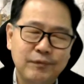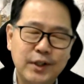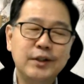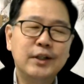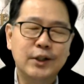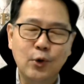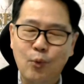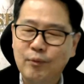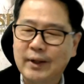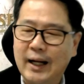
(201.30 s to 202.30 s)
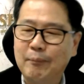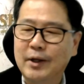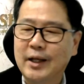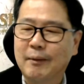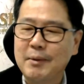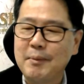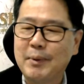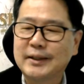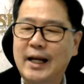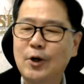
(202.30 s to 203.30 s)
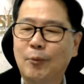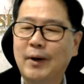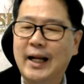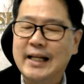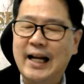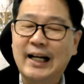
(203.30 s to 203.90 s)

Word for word: ยืนยืนอยู่นะครับว่ายังไม่มีปัจจัยลบอะไร